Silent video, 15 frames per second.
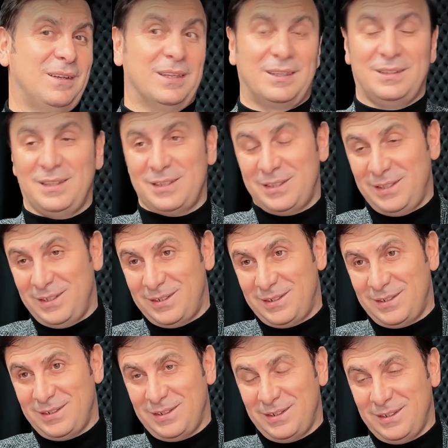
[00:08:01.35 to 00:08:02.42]

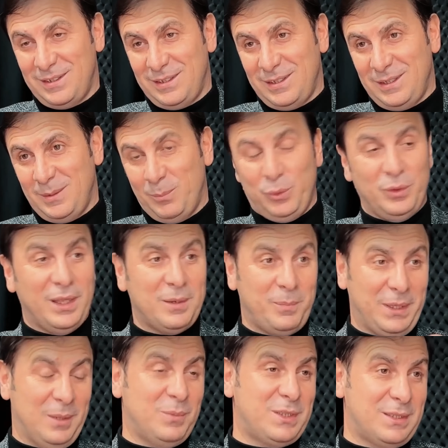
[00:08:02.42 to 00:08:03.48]
Arkadaşlar bunlar
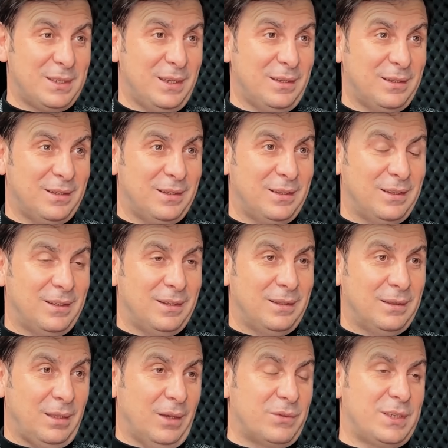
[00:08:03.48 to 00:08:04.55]
benim size
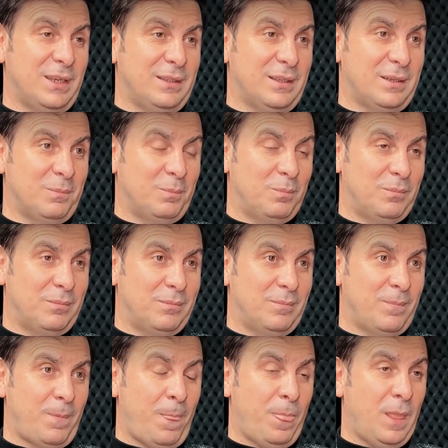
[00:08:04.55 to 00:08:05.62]
tavsiyelerim.
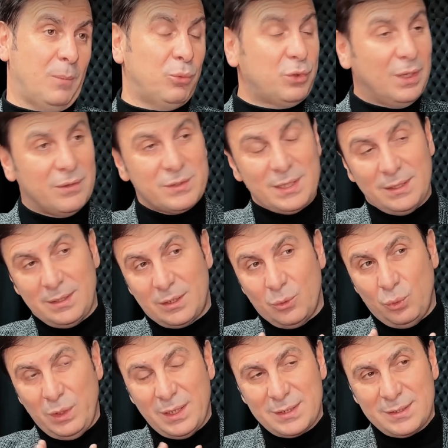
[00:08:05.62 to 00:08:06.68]
Bu tavsiyelere
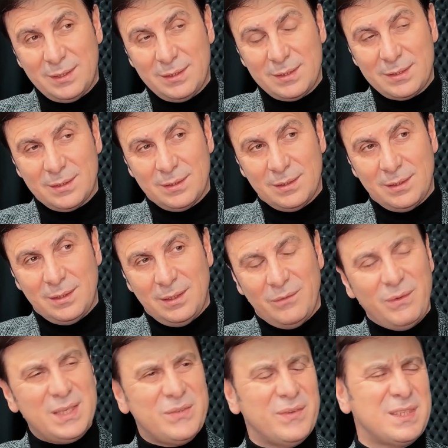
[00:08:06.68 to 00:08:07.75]
uyarsanız
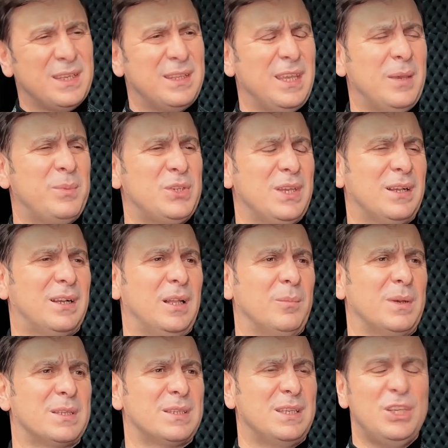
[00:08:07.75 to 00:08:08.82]
vesvese diye bir şey
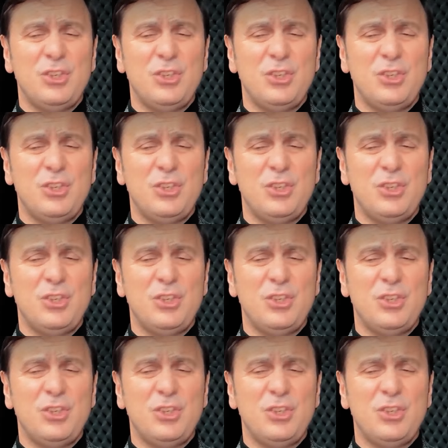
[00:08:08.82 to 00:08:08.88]
kalmaz.